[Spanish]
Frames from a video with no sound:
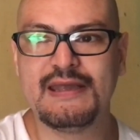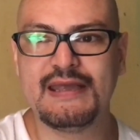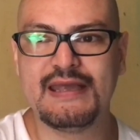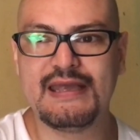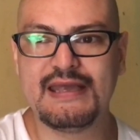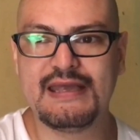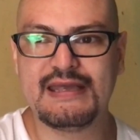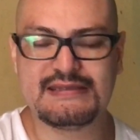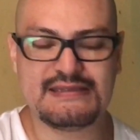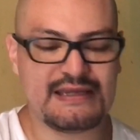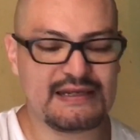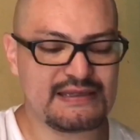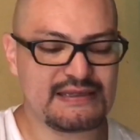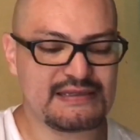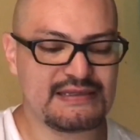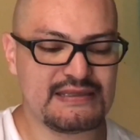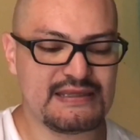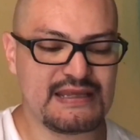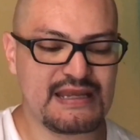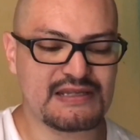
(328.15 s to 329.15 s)
eh,
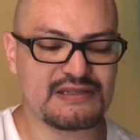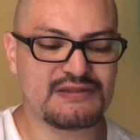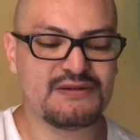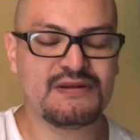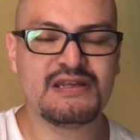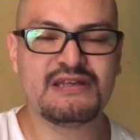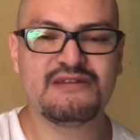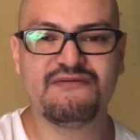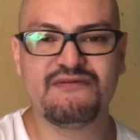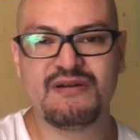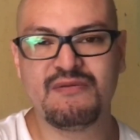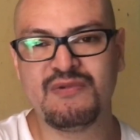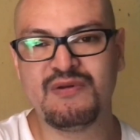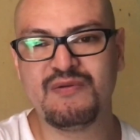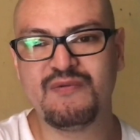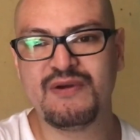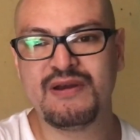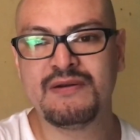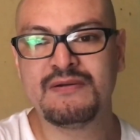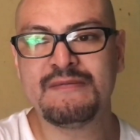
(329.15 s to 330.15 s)
ciertas indicaciones fue
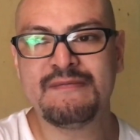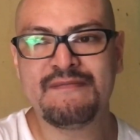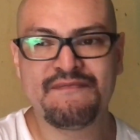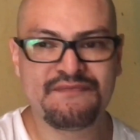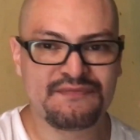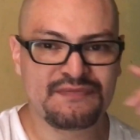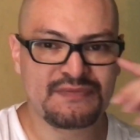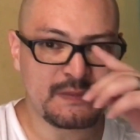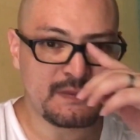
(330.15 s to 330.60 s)
muy bueno.